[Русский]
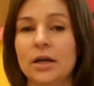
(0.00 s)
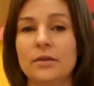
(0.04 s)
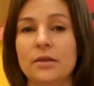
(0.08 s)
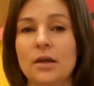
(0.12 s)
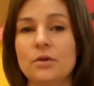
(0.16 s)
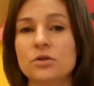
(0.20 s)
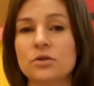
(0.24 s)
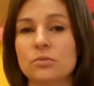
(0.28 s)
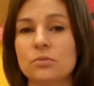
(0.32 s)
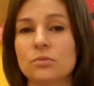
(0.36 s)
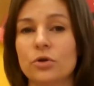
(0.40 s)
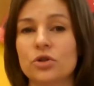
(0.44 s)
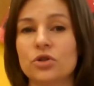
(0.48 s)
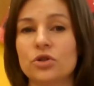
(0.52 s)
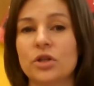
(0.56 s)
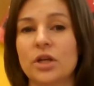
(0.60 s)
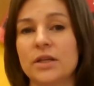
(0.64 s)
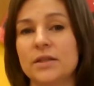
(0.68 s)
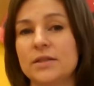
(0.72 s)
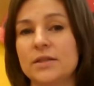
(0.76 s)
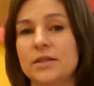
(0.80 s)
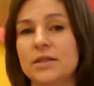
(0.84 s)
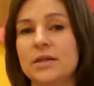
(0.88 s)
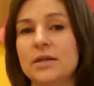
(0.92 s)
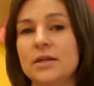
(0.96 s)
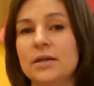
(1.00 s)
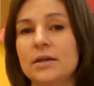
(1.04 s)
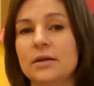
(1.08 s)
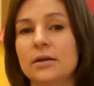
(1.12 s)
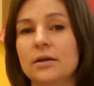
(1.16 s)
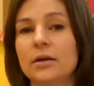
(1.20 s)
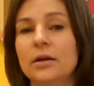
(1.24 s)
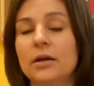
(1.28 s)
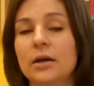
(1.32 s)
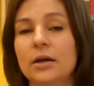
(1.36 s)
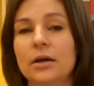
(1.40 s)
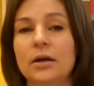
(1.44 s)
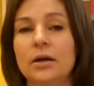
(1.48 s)
Там же можно найти
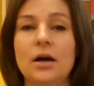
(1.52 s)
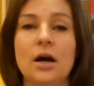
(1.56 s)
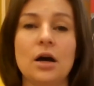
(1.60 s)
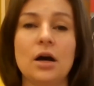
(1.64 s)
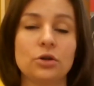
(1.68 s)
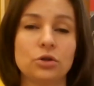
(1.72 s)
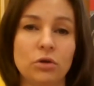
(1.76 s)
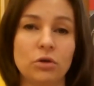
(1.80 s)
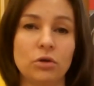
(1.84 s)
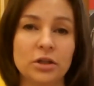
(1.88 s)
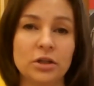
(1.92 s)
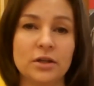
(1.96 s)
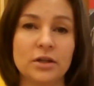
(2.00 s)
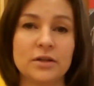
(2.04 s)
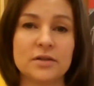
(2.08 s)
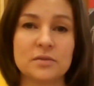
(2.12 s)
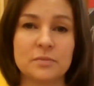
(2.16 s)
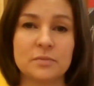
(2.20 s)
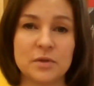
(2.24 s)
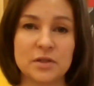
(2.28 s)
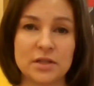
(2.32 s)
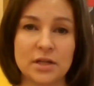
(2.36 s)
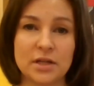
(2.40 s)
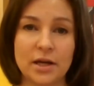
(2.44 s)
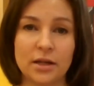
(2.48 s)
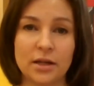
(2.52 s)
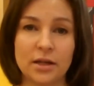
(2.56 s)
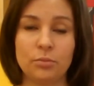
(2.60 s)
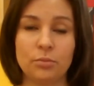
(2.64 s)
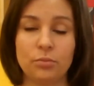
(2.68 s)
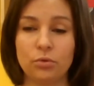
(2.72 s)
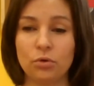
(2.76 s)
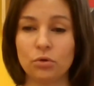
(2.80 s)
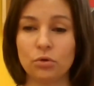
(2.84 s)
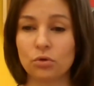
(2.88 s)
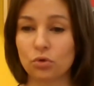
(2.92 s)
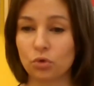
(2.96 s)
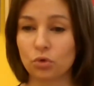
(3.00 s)
актуальное расписание
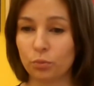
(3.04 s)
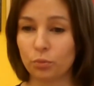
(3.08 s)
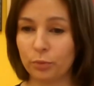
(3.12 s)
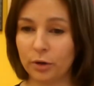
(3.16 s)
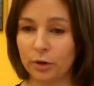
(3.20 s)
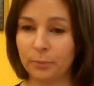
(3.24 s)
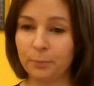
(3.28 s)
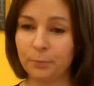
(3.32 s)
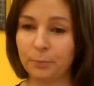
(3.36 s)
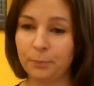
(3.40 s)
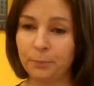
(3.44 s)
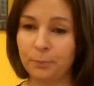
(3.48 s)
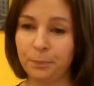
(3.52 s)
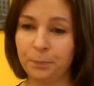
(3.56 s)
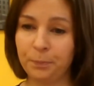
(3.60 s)
по группам.